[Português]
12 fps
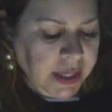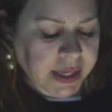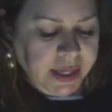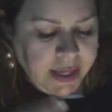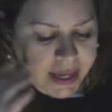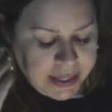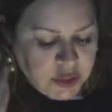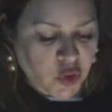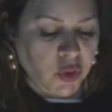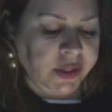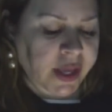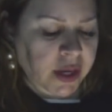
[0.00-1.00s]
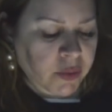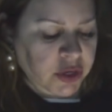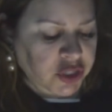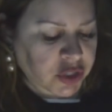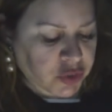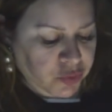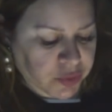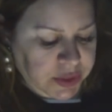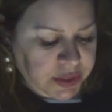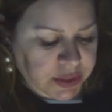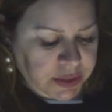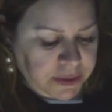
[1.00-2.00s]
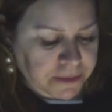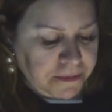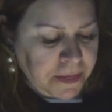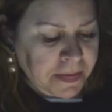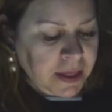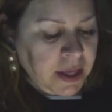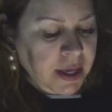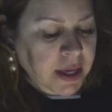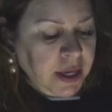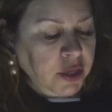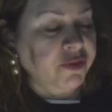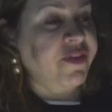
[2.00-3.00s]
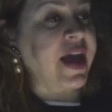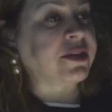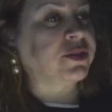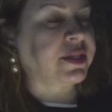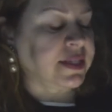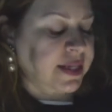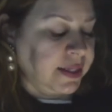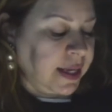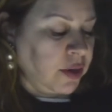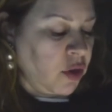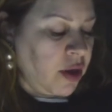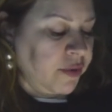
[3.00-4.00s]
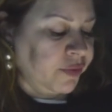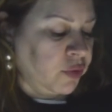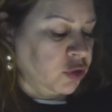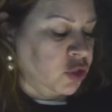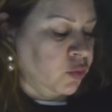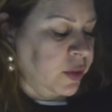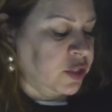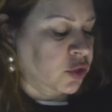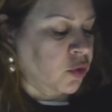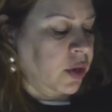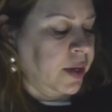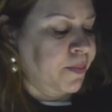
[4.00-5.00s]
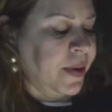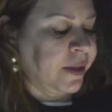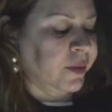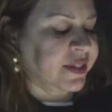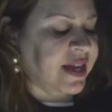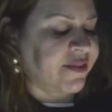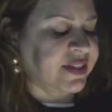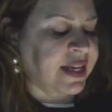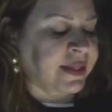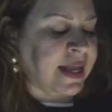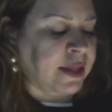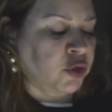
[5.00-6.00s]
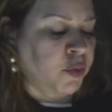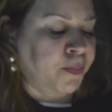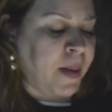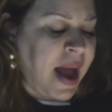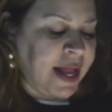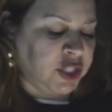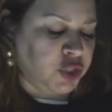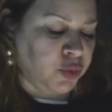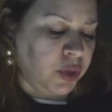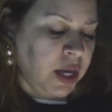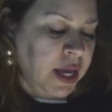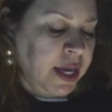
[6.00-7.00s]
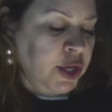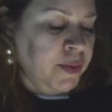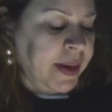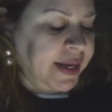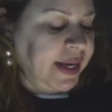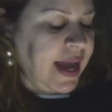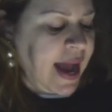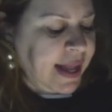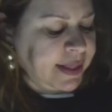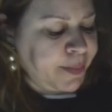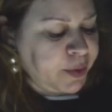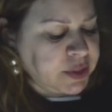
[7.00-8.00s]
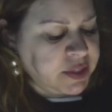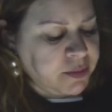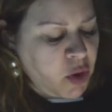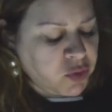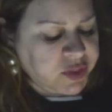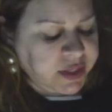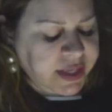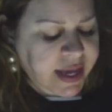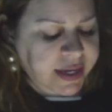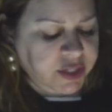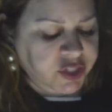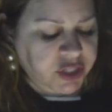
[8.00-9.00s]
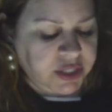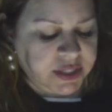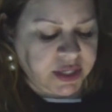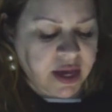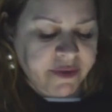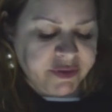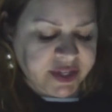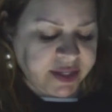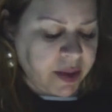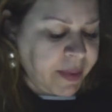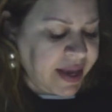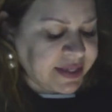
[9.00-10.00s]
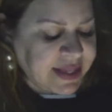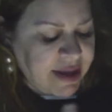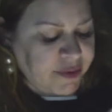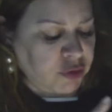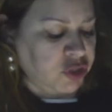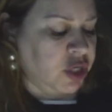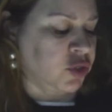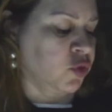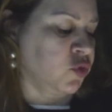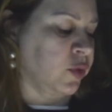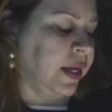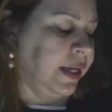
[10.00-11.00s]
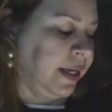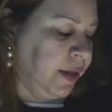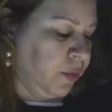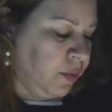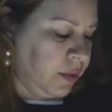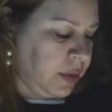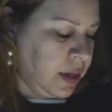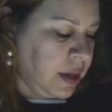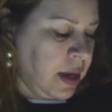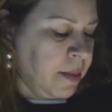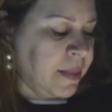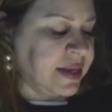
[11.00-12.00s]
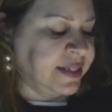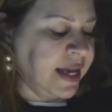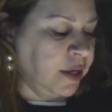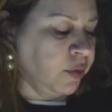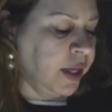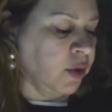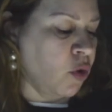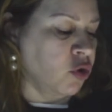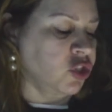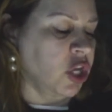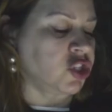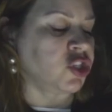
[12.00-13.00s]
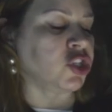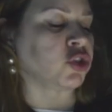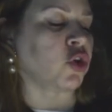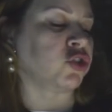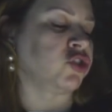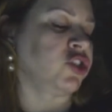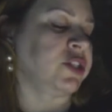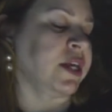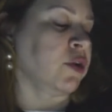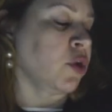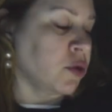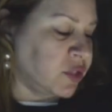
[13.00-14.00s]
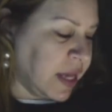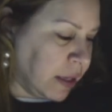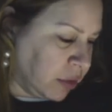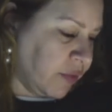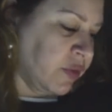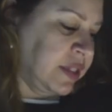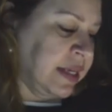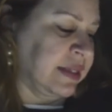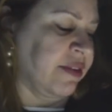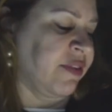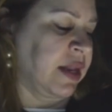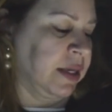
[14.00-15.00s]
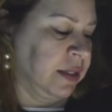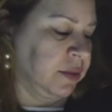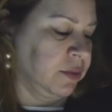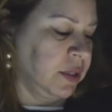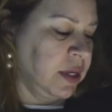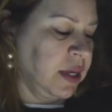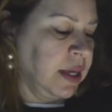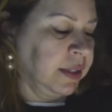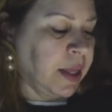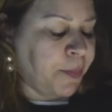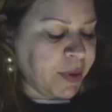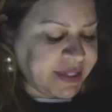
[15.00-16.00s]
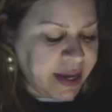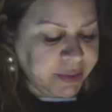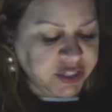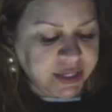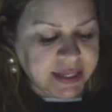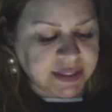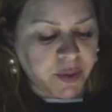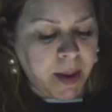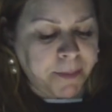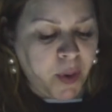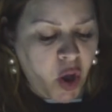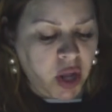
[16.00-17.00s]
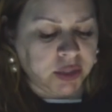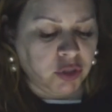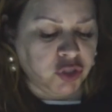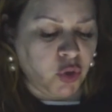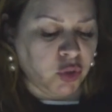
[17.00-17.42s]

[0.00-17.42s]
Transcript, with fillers: E eles condenam a Jesus. E no verso 69 continua a história. Pedro estava sentado no pátio e uma criada aproximou-se dele e disse: Você também estava com Jesus, o Galileu? Mas ele o negou diante de todos, dizendo: Não sei do que você está falando. Depois saiu em direção à porta, onde